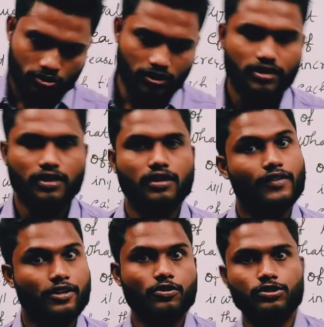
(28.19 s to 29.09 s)
ஸோ அதுக்கான
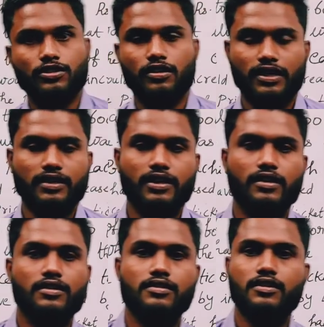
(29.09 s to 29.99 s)
வீடியோ கோர்ஸ்க்கான லிங்க்
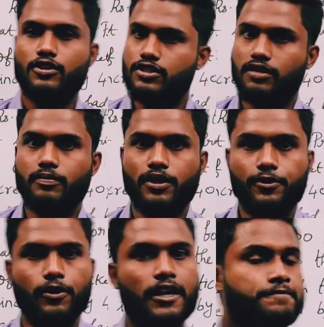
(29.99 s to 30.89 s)
கீழே இருக்குது அதையும் செக்
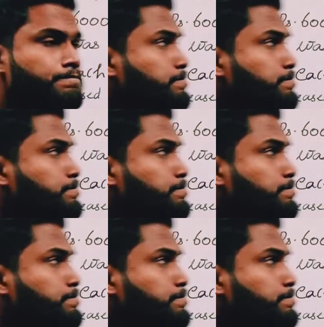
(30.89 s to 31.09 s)
பண்ணிக்கோங்க